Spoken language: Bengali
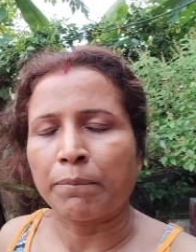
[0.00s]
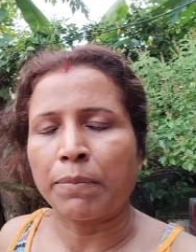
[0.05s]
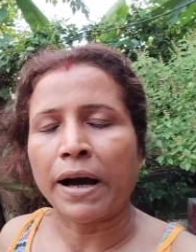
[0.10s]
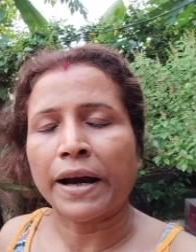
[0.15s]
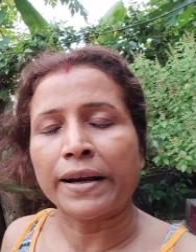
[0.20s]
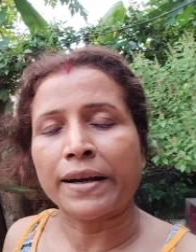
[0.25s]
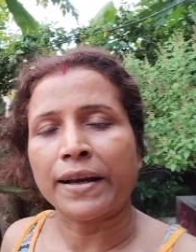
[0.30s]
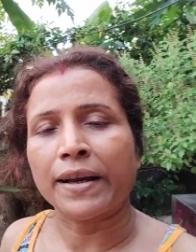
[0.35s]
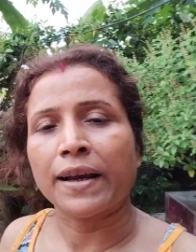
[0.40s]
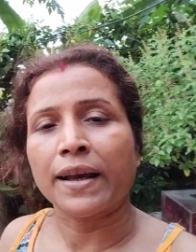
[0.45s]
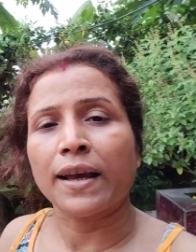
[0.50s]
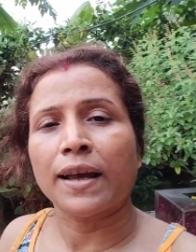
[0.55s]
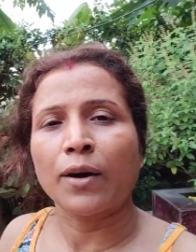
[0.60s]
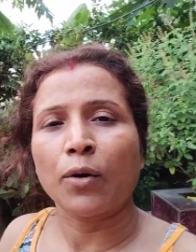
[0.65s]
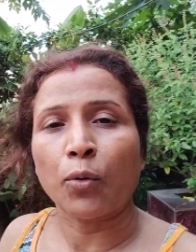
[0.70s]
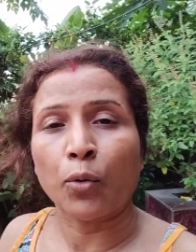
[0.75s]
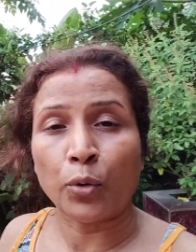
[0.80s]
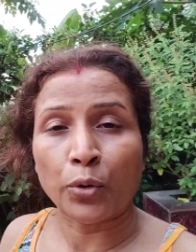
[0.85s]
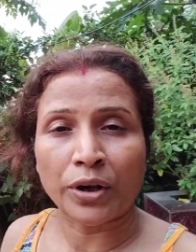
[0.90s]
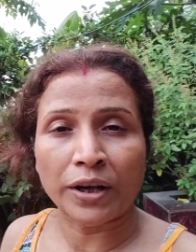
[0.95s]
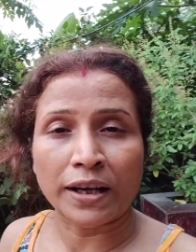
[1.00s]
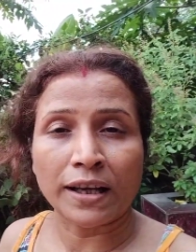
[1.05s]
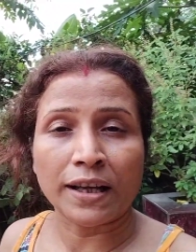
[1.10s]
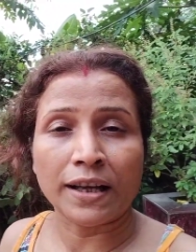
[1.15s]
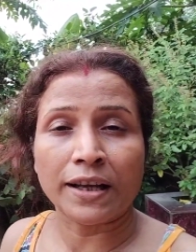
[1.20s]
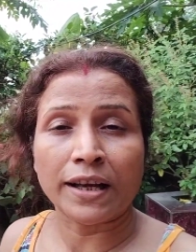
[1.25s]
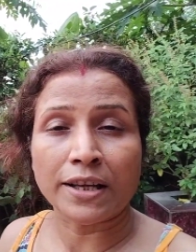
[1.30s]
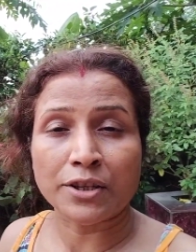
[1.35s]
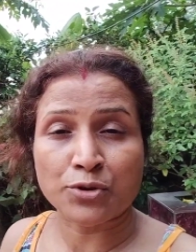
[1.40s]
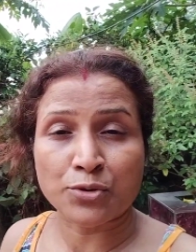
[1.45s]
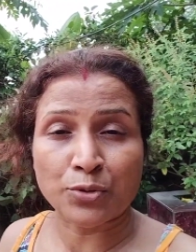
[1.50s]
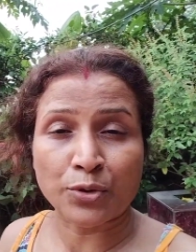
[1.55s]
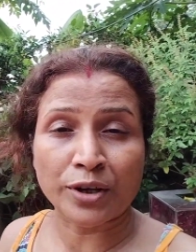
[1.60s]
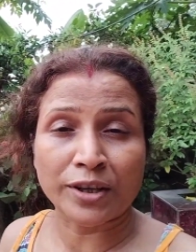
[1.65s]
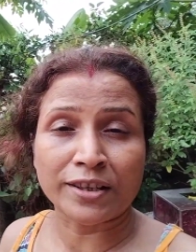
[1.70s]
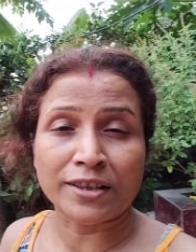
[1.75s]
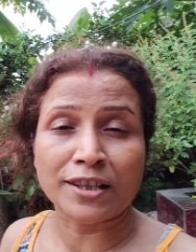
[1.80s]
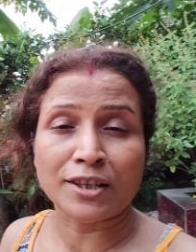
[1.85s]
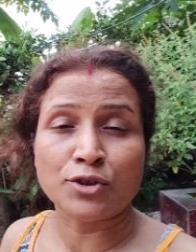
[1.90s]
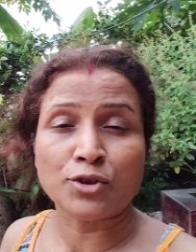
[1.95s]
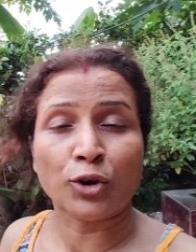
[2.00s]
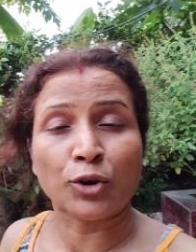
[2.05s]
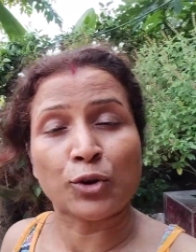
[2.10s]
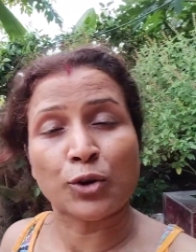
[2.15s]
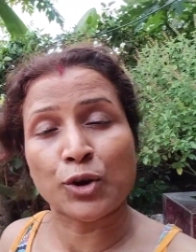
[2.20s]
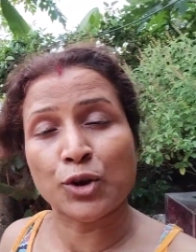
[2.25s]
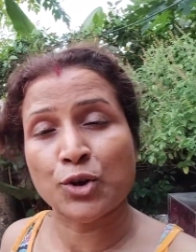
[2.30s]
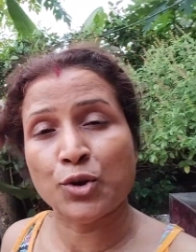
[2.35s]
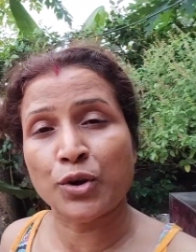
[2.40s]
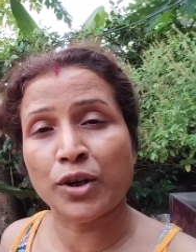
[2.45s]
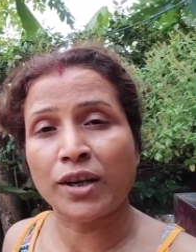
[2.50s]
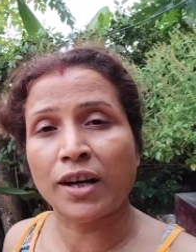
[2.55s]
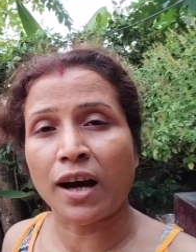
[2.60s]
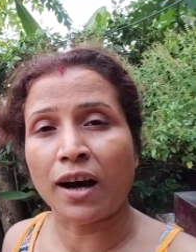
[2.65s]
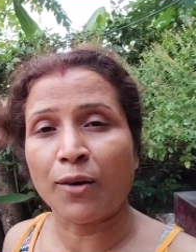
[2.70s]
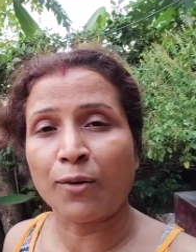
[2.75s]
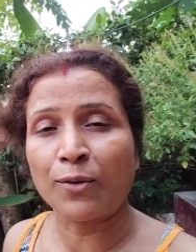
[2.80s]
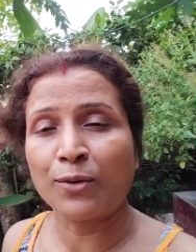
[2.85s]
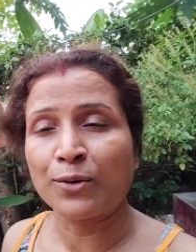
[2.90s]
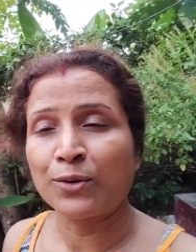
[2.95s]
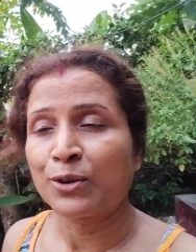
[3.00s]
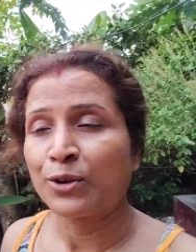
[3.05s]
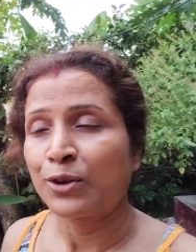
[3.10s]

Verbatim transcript: বাইরে হোটেলে রেস্টুরেন্টে যত কিছুই খাও